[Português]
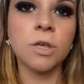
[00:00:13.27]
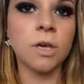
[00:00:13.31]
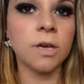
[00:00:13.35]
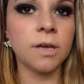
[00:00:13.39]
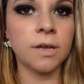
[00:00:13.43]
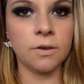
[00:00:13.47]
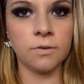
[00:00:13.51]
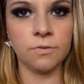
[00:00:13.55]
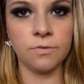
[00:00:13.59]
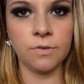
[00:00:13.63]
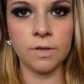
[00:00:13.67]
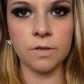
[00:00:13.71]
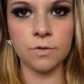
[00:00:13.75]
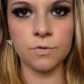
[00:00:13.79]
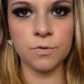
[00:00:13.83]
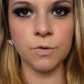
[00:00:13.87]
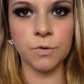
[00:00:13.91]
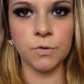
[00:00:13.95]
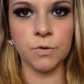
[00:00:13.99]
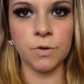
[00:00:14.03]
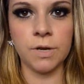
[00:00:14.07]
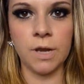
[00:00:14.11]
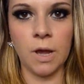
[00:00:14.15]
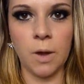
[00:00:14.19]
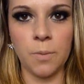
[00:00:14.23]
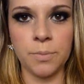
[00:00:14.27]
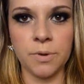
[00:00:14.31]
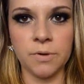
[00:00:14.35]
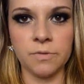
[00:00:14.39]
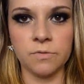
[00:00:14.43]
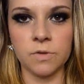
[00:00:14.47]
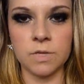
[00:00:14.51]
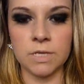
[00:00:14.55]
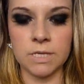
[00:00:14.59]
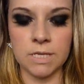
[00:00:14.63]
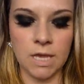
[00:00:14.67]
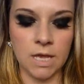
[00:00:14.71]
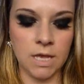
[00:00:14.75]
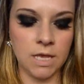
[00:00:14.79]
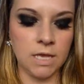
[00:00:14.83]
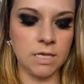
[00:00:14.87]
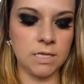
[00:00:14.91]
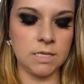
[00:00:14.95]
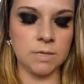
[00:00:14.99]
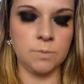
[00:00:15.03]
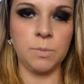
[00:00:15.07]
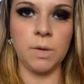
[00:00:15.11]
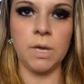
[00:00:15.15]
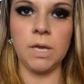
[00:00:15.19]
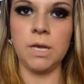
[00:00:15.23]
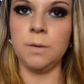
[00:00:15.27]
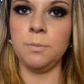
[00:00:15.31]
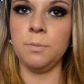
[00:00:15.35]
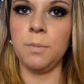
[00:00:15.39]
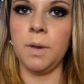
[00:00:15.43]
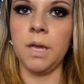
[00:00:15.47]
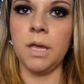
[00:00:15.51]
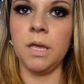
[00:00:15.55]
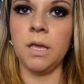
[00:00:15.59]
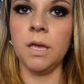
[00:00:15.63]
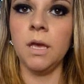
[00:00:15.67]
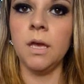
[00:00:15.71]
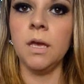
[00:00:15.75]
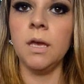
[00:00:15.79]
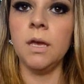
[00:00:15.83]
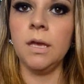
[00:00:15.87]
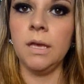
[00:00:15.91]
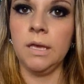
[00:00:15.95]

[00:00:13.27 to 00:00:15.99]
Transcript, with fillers: já gravei esse tutorial para vocês e me animei